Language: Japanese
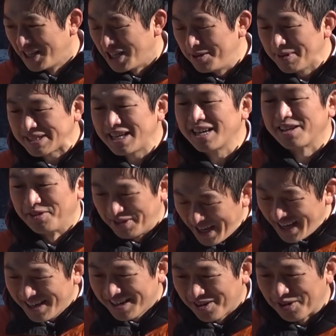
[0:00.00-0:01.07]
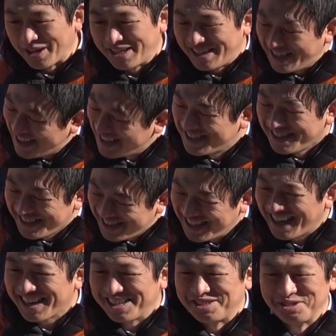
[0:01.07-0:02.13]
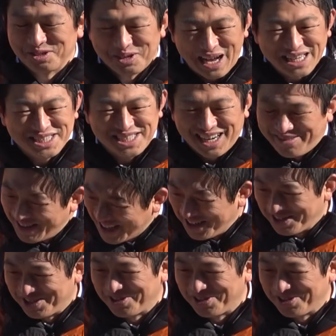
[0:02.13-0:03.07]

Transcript: 言いませんけどね、これ懺悔するとアンチがまた